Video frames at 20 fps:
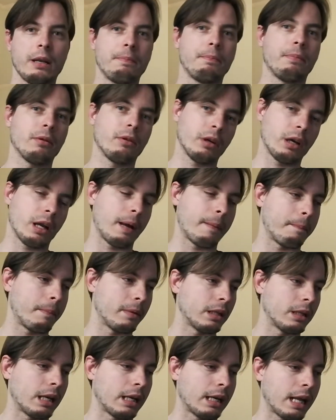programma
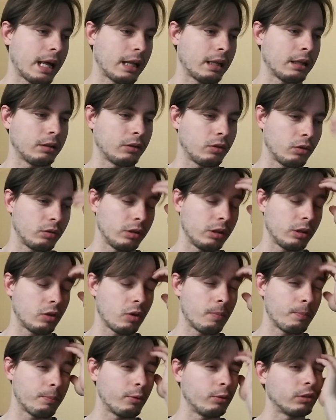con il
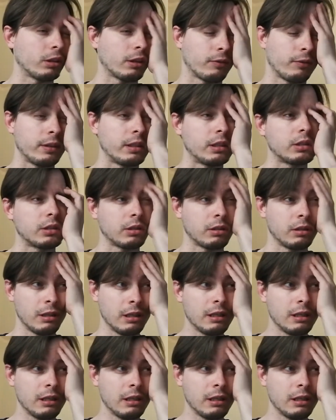computer fisso.